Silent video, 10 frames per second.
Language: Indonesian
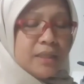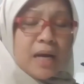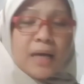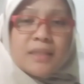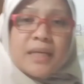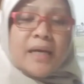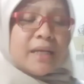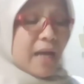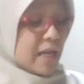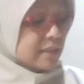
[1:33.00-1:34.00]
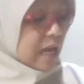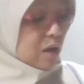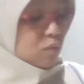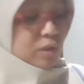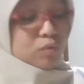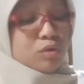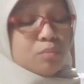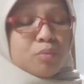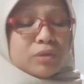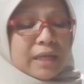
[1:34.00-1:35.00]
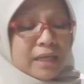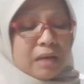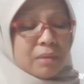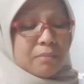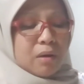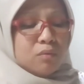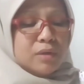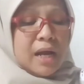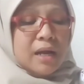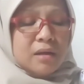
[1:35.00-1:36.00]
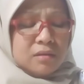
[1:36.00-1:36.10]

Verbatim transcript: ya kan saya nggak tahu itu jemputan kan memang udah